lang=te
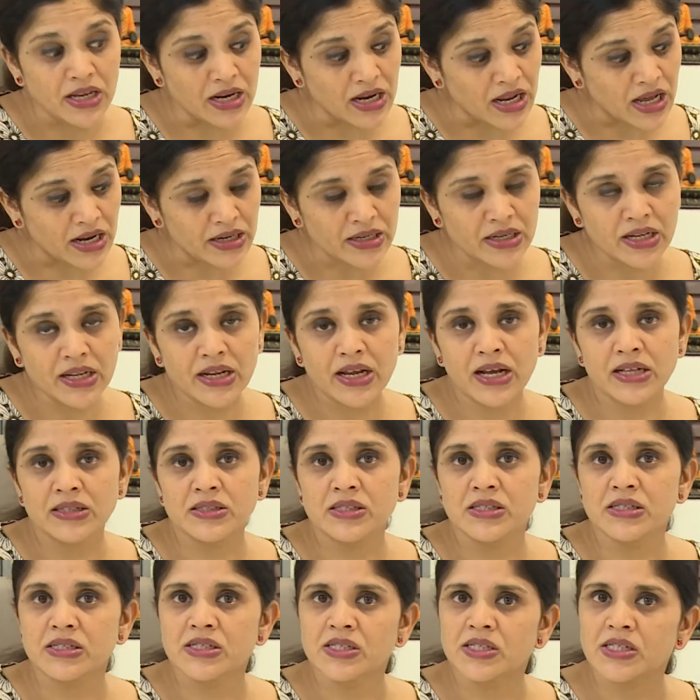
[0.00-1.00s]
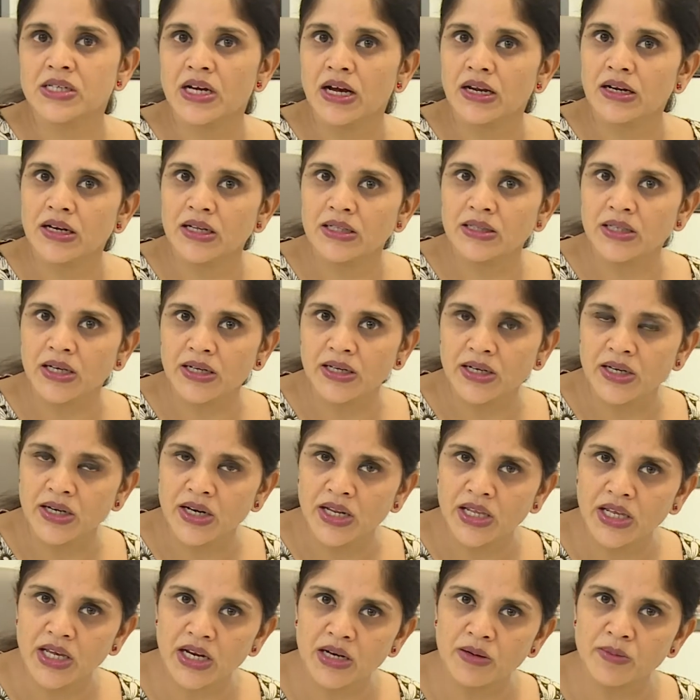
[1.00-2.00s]
ఇలాంటి క్యాన్సర్స్ చాలా
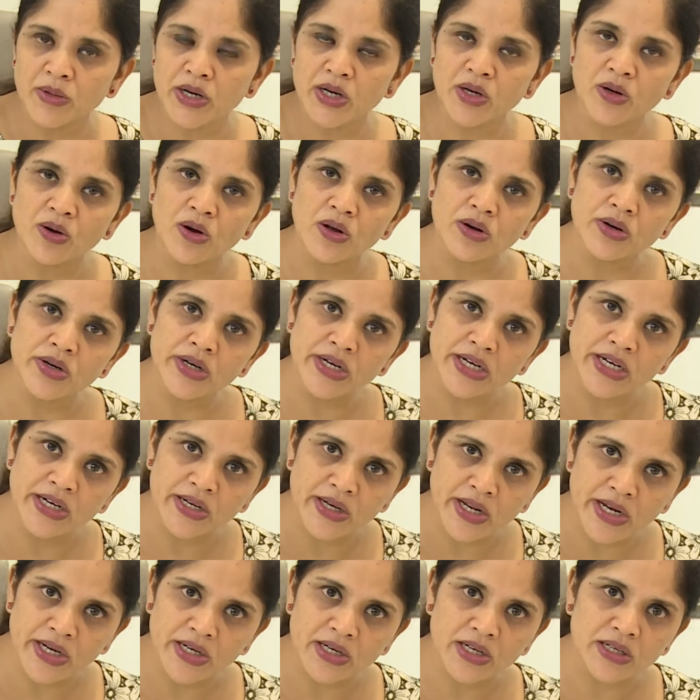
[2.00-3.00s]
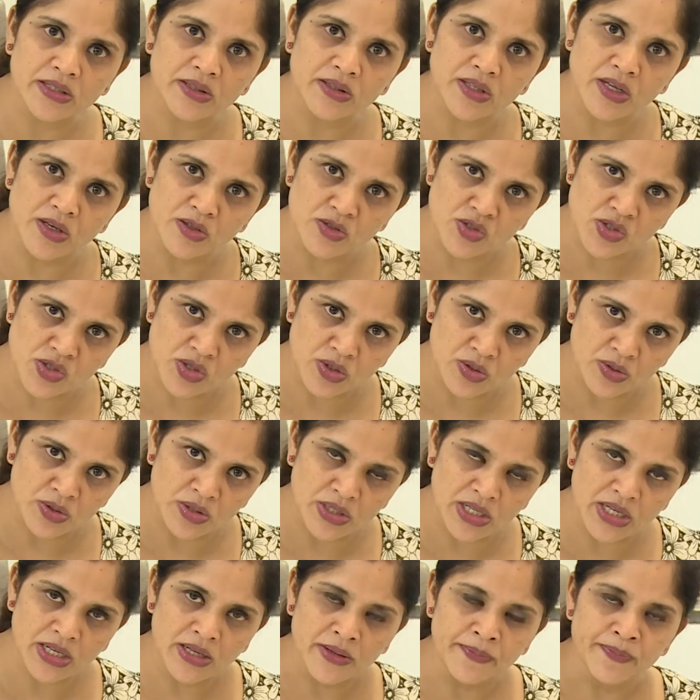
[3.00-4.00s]
తగ్గినాయి అని మనకు ఆల్రెడీ డేటా
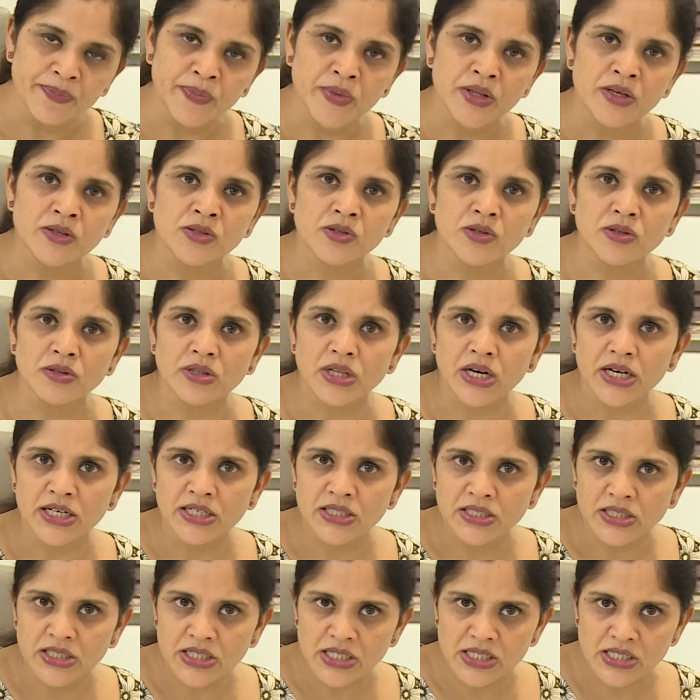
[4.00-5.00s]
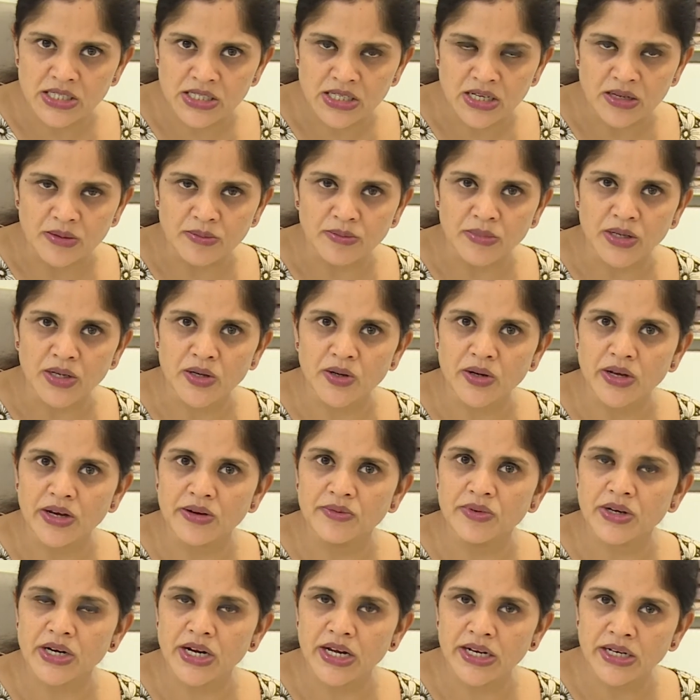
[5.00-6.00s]
తెలుస్తోంది సో దయచేసి మీకు
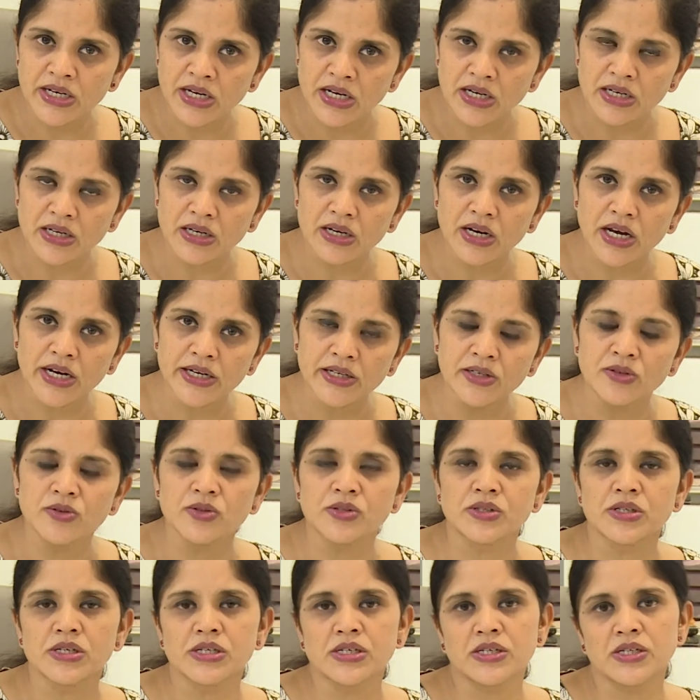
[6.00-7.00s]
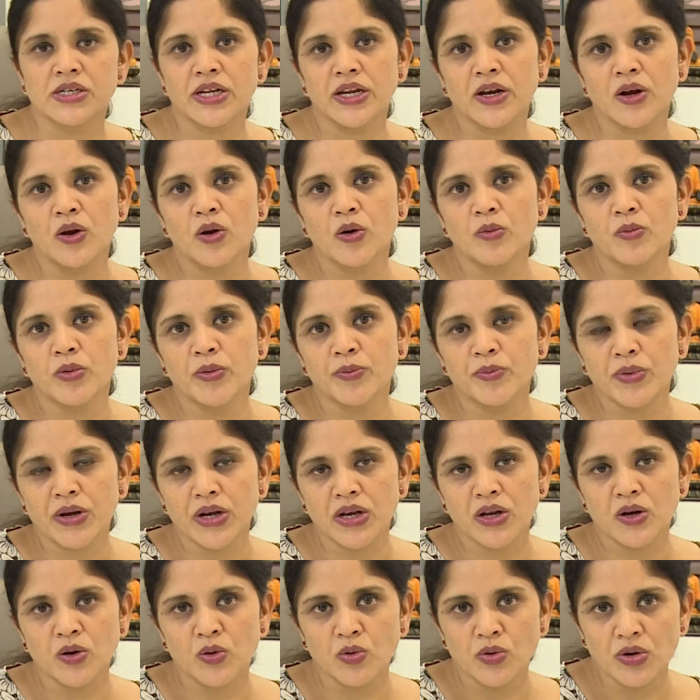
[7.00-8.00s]
ఎవరైనా నైన్ టు సిక్స్టీన్ లోపు
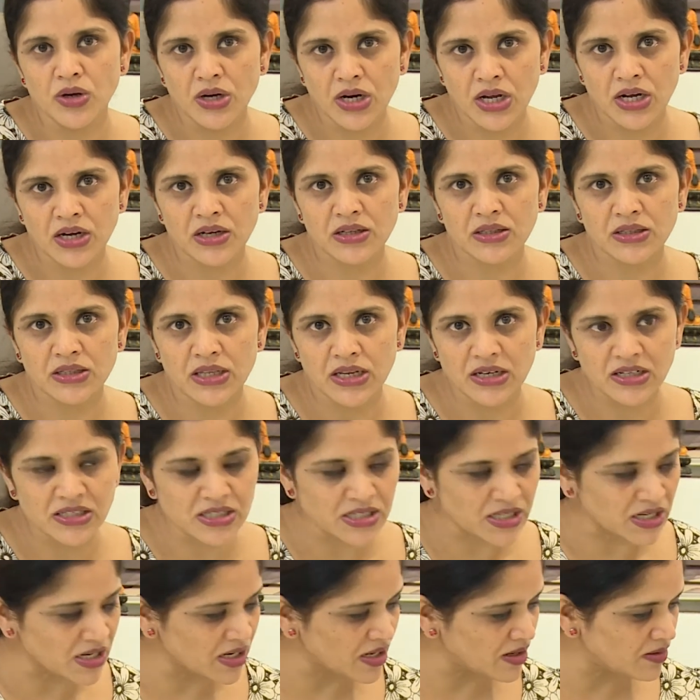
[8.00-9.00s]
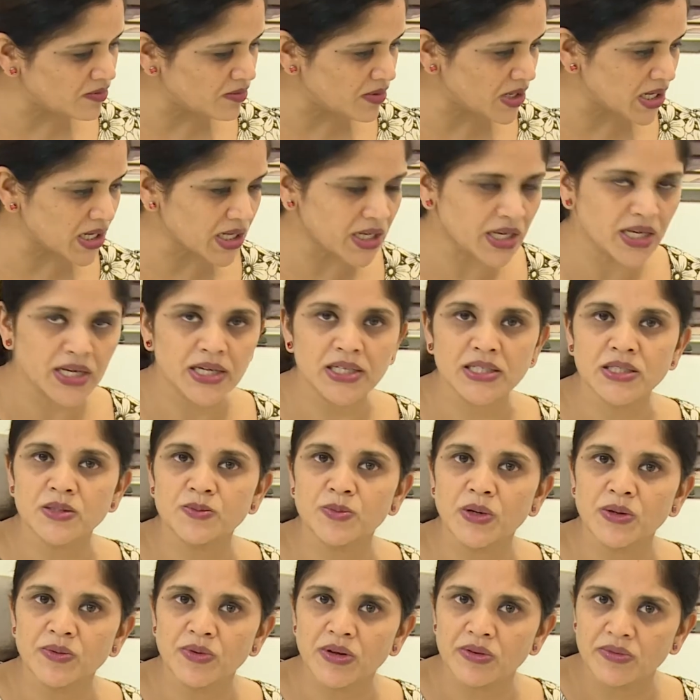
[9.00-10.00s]
పిల్లలు ఉన్నా తెలిసిన వాళ్ళకి
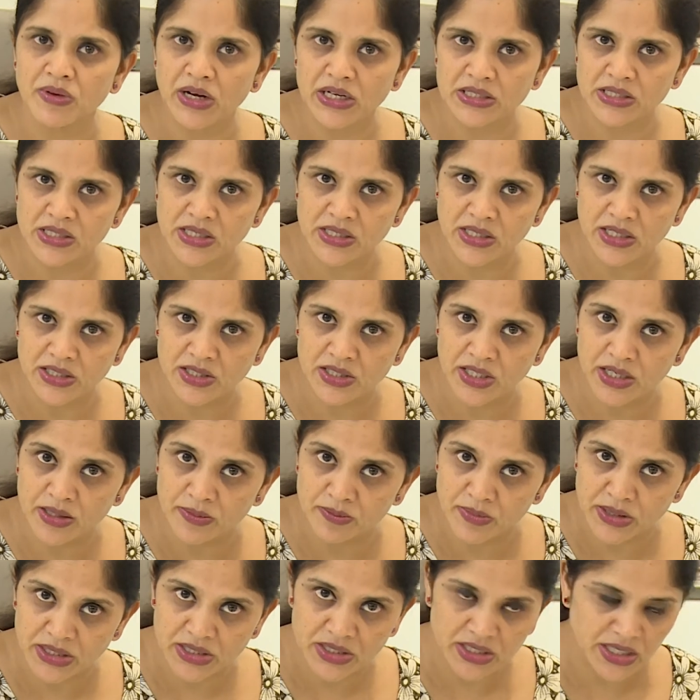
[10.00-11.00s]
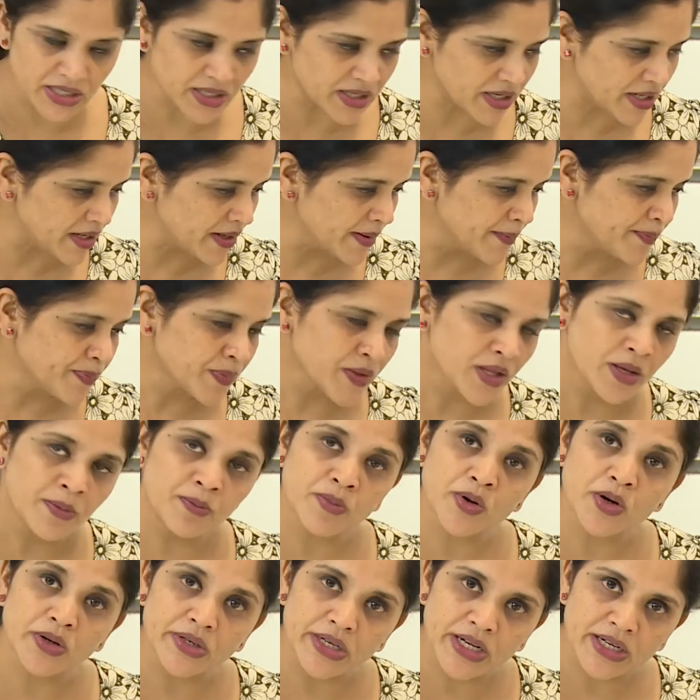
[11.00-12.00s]
హెచ్పివి వ్యాక్సినేషన్ ఇప్పించండి
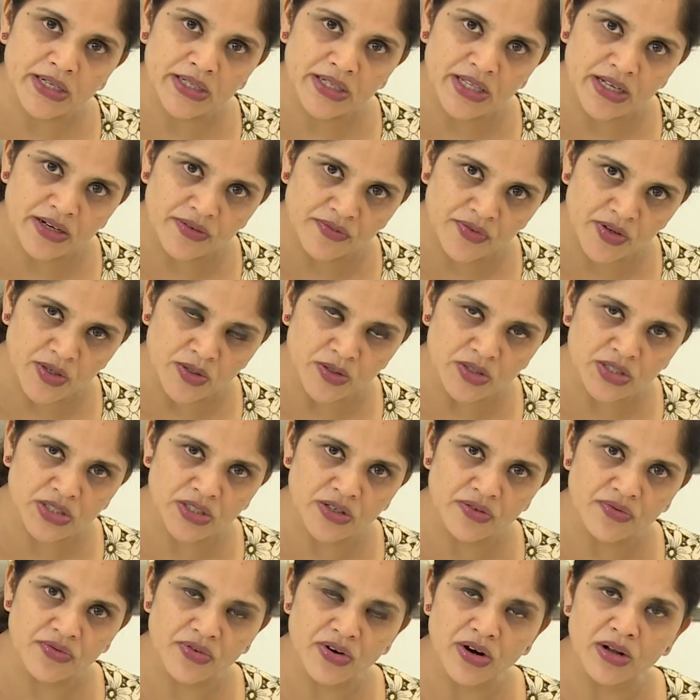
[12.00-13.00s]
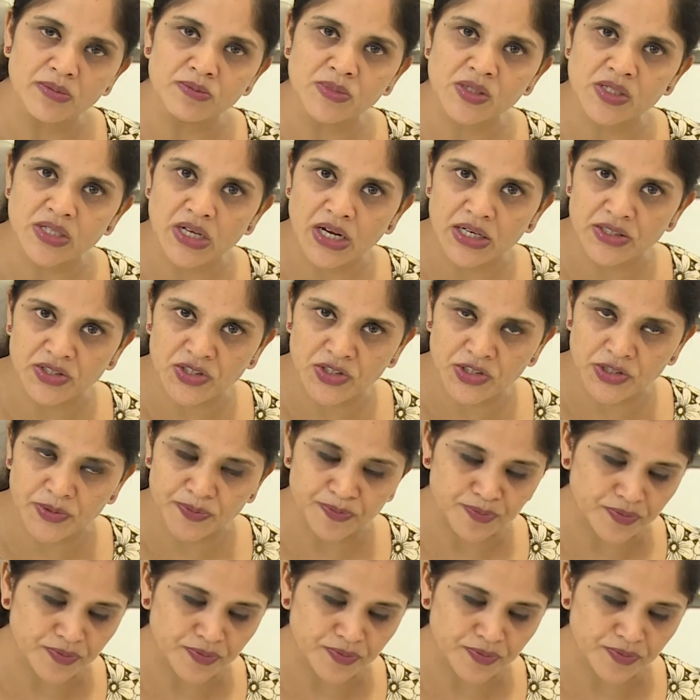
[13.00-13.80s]
ప్రొటెక్ట్ దేర్ ఫ్యూచర్ ఫ్రమ్ సచ్